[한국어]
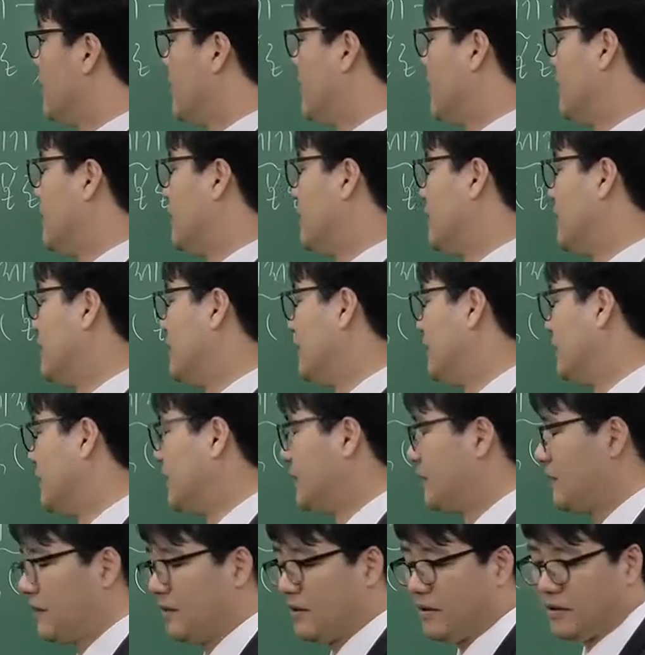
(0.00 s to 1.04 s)

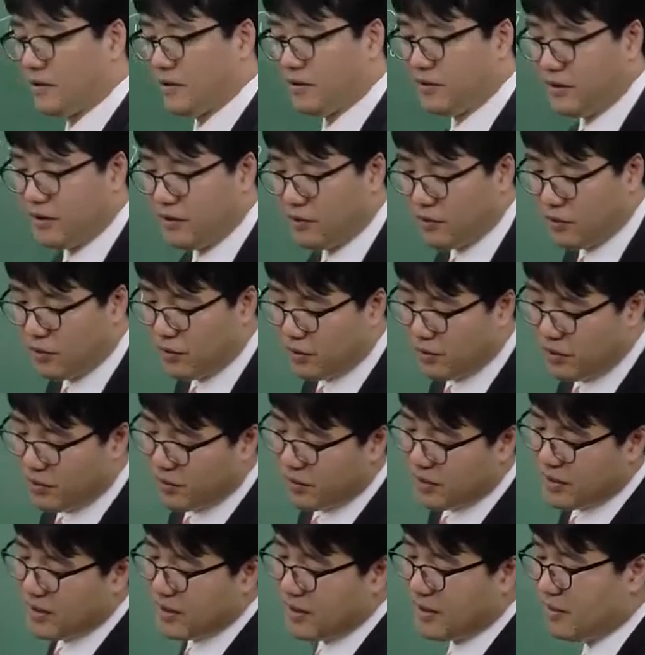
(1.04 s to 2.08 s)
어,
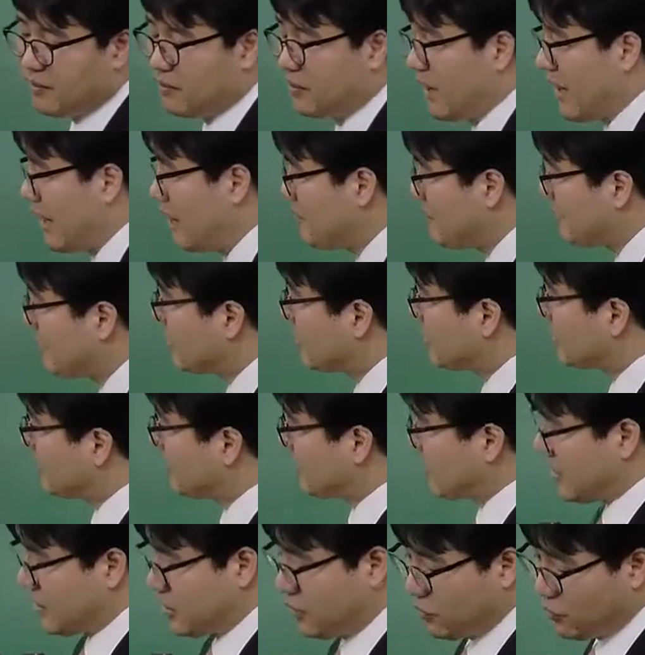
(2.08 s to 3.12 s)
그리고 뭐 함지
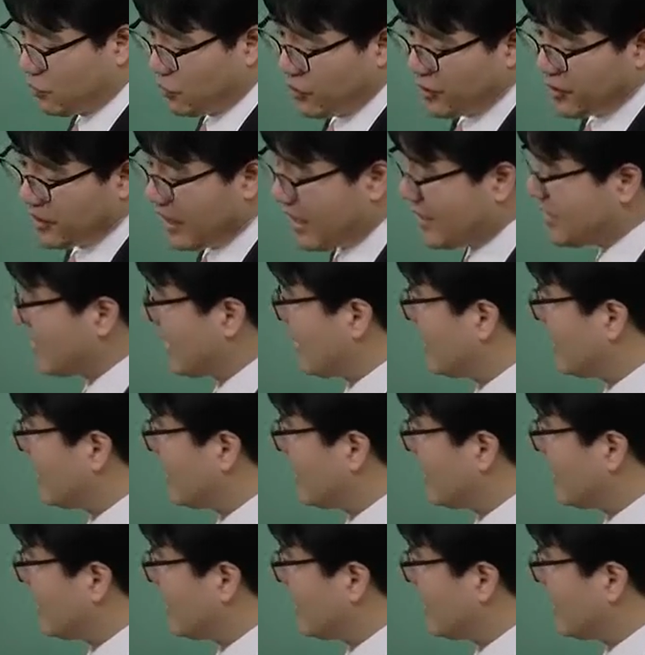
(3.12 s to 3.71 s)
의심까지는 굳이 가지